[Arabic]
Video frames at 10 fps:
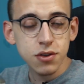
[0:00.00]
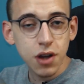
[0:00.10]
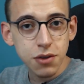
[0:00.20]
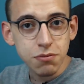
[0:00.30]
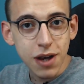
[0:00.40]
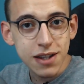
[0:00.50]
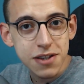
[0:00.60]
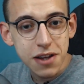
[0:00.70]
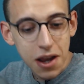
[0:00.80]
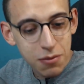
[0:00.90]
طيب
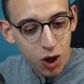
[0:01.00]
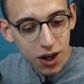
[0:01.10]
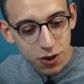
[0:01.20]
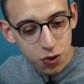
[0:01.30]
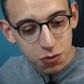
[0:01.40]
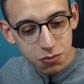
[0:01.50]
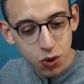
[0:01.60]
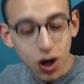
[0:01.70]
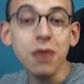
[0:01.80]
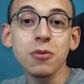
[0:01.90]
السلام عليكم
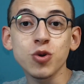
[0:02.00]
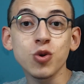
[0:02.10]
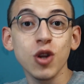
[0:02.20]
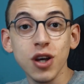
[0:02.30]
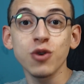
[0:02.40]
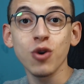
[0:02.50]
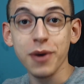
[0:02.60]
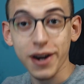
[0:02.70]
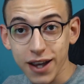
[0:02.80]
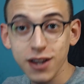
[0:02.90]
ورحمة الله
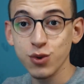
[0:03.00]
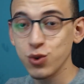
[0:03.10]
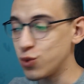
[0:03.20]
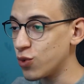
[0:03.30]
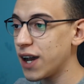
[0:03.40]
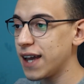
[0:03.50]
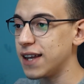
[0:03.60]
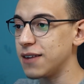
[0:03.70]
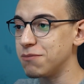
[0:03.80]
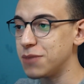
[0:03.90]
وبركاته
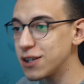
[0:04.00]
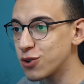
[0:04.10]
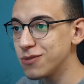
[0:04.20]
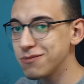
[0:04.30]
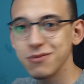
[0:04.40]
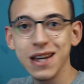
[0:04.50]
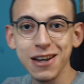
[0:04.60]
وأهلا بكم